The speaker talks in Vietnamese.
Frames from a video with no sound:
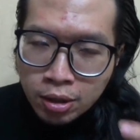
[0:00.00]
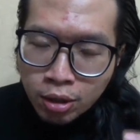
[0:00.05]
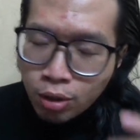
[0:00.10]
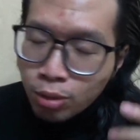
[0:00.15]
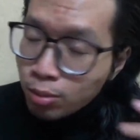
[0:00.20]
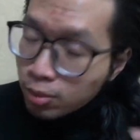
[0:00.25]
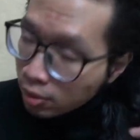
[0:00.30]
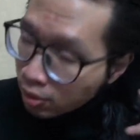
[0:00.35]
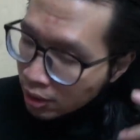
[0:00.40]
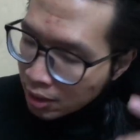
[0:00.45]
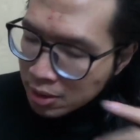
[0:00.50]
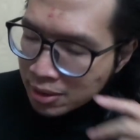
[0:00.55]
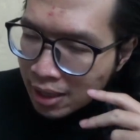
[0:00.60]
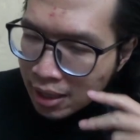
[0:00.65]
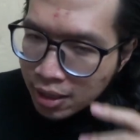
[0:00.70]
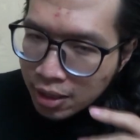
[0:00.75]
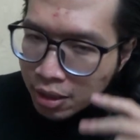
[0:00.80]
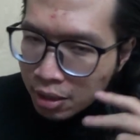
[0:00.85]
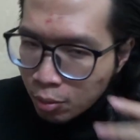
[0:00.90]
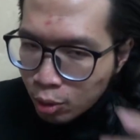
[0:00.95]
nó cũng có thể
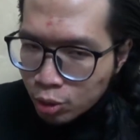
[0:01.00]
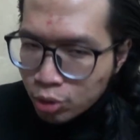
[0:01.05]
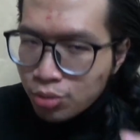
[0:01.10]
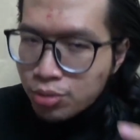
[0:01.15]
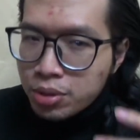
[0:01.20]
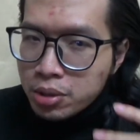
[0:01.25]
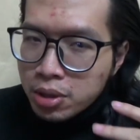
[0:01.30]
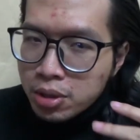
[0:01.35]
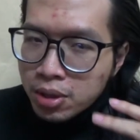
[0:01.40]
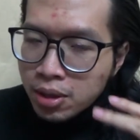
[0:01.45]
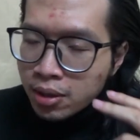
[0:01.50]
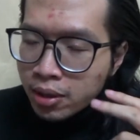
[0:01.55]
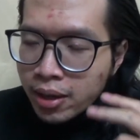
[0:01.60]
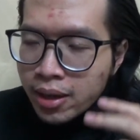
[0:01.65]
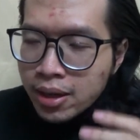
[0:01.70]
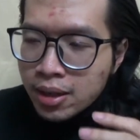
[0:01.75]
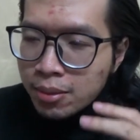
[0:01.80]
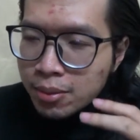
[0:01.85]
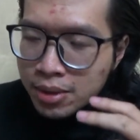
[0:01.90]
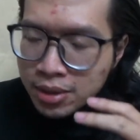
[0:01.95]
sai lệch đi một chút nhưng ở
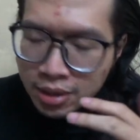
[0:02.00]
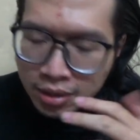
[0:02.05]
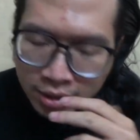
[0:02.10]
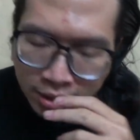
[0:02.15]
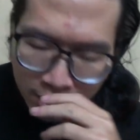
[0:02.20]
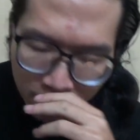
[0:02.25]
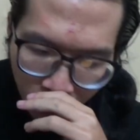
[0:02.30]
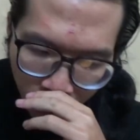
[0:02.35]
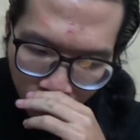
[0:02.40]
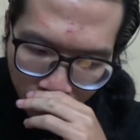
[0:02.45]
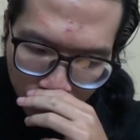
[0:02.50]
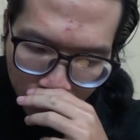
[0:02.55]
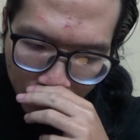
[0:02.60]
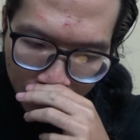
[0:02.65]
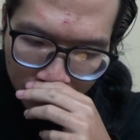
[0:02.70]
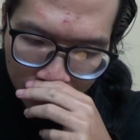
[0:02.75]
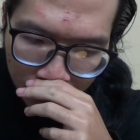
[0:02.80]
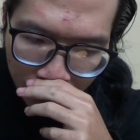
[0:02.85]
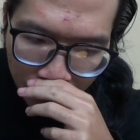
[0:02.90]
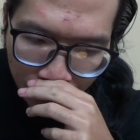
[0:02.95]
đây thì mình sẽ xin nói với các
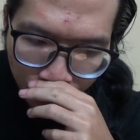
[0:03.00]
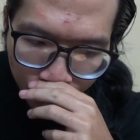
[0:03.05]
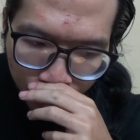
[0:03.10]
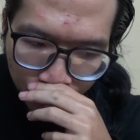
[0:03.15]
bạn rằng là